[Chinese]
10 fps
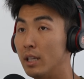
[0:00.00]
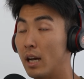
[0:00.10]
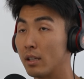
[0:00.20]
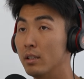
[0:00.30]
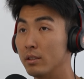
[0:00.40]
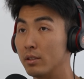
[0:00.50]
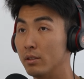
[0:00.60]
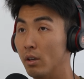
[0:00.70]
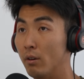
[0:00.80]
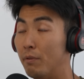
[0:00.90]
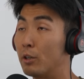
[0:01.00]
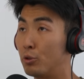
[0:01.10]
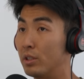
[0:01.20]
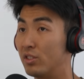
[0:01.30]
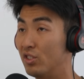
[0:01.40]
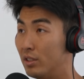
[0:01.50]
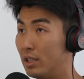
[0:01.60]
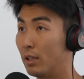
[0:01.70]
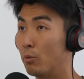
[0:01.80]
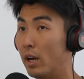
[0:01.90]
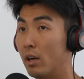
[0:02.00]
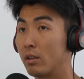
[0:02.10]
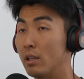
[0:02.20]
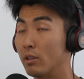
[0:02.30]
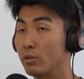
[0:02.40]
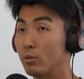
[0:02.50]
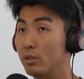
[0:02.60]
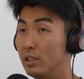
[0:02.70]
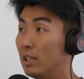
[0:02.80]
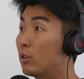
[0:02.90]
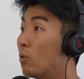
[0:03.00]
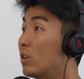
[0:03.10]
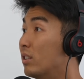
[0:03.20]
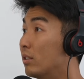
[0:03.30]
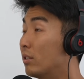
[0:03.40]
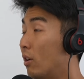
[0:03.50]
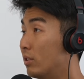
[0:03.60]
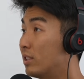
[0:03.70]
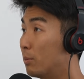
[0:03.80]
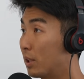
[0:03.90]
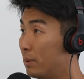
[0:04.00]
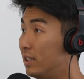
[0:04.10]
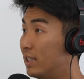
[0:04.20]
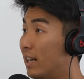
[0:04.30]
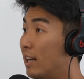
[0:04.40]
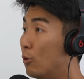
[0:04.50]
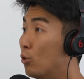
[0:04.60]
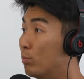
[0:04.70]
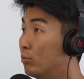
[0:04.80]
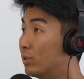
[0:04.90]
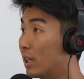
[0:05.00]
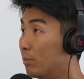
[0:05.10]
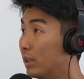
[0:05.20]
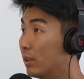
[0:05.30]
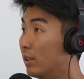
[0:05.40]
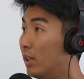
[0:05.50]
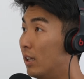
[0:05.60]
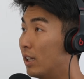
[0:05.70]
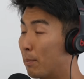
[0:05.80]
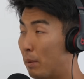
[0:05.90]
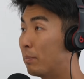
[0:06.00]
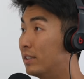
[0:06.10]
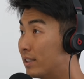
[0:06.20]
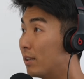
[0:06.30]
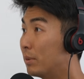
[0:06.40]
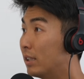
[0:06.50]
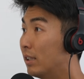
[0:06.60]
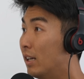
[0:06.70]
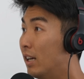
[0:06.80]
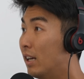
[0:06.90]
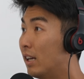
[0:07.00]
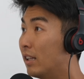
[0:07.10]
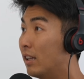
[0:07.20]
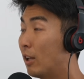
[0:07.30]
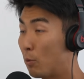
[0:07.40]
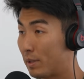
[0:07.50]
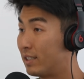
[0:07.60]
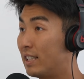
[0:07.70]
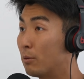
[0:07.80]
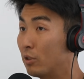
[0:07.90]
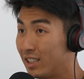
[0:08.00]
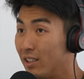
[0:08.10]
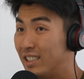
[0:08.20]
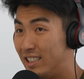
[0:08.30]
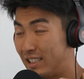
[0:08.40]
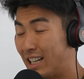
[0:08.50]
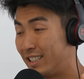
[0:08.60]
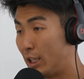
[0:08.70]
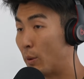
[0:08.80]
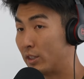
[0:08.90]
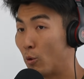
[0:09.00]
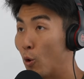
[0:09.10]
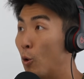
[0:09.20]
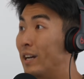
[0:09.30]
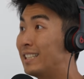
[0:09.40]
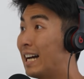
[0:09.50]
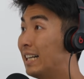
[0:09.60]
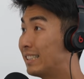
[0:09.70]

下课时候，放学之前，我还要跟老师说今天功课到底是什么，可可不以写在联络簿上面，一个本本上面。对啊，那我不知道写，我知道他写完之后我回家